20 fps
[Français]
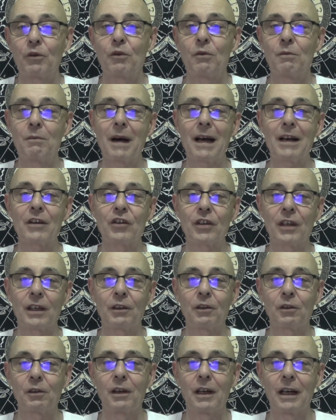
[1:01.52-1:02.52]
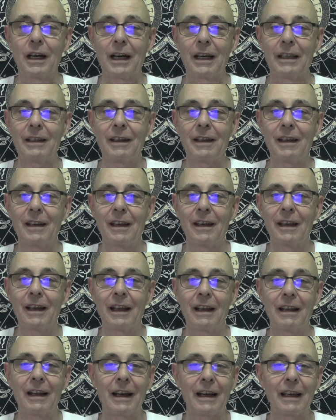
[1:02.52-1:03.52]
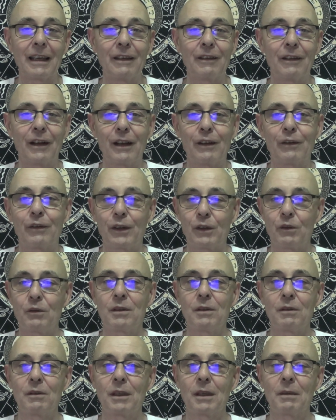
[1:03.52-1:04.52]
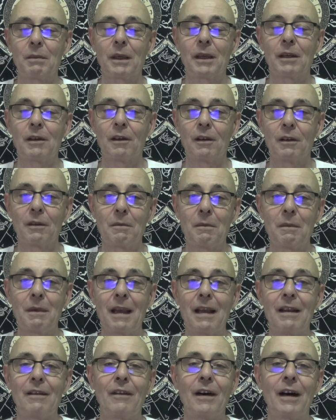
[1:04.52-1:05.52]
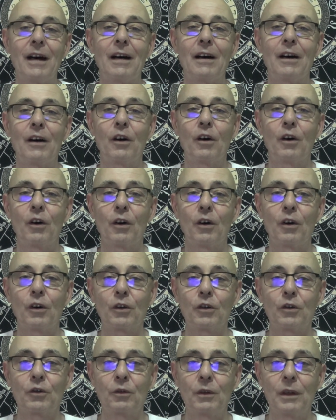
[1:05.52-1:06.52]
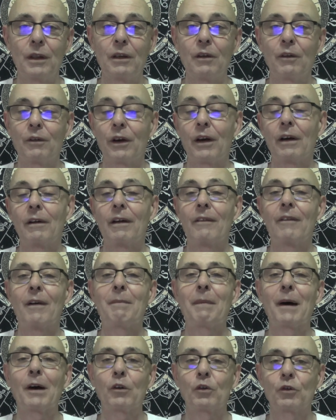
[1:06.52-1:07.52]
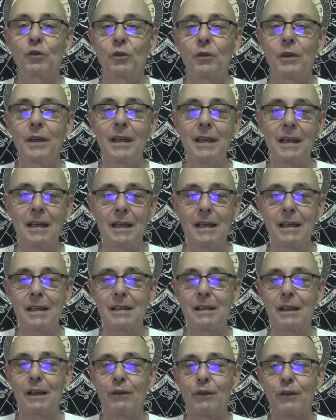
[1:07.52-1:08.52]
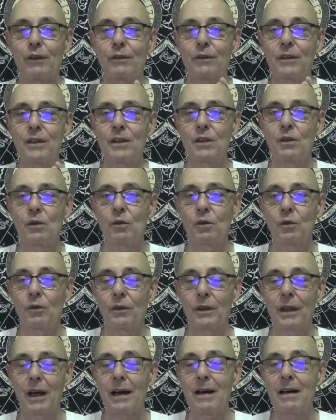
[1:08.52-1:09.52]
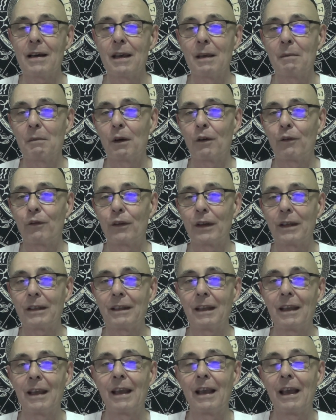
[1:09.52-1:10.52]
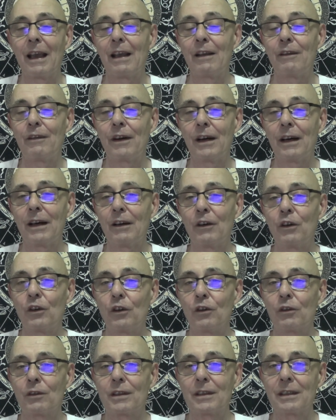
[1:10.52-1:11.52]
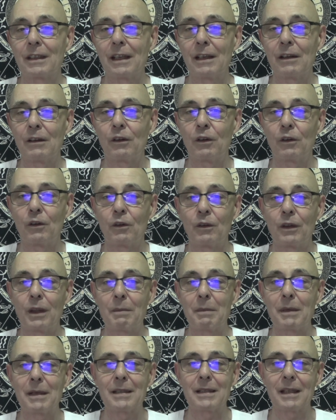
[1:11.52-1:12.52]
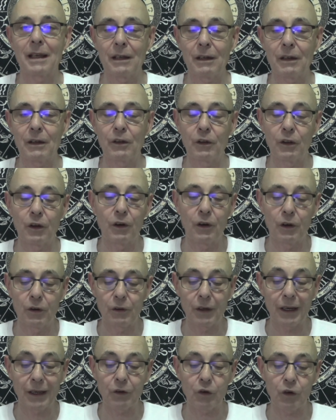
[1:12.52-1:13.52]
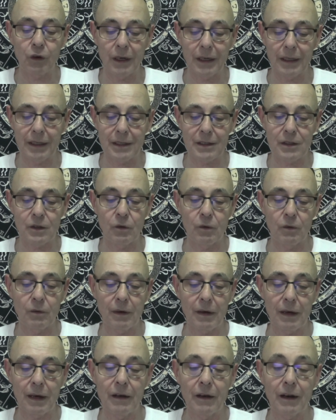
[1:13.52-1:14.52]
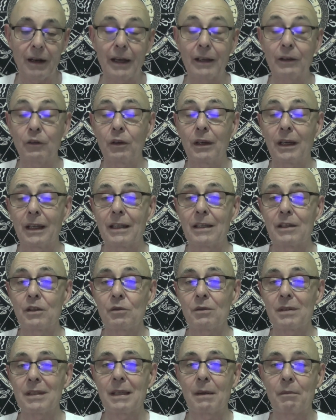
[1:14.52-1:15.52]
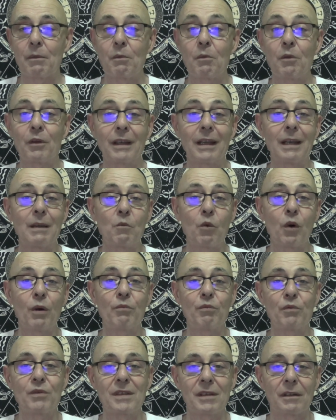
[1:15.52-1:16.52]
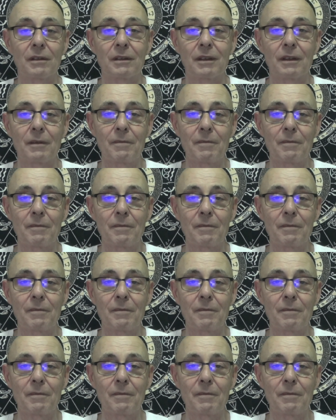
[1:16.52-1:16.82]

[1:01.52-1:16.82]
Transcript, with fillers: une marche rétrograde elle arrive à la fin du signe Capricorne, mais elle va reculer, enfin, elle va pas reculer, c'est l'effet de vision qu'on a. En fait, elle va euh, dans le ciel, on appelle ça euh, une, rétrogradation. Alors la rétrogradation, c'est simplement qu'elle est moins puissante.